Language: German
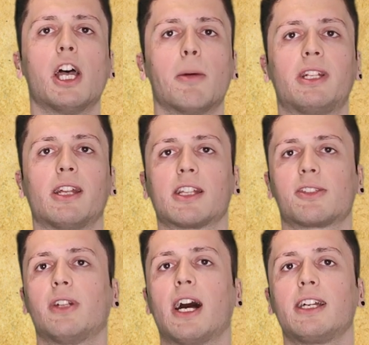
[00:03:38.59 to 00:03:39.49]
mit der
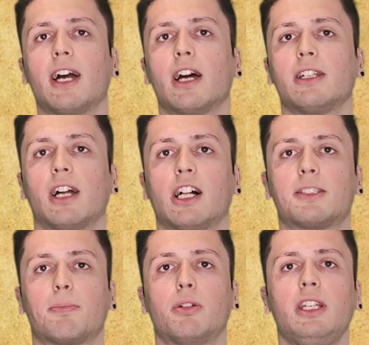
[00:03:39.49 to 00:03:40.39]
Nationalgarde
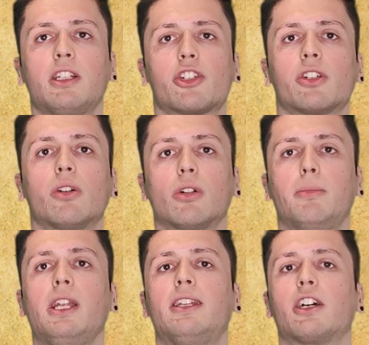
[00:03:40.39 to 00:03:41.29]
als politische und
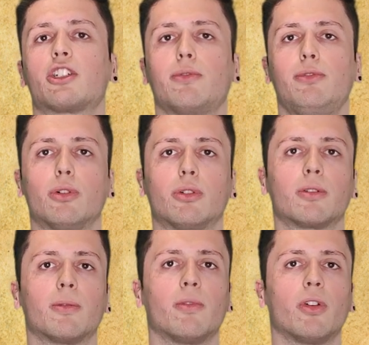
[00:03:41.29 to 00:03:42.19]
militärische Führung.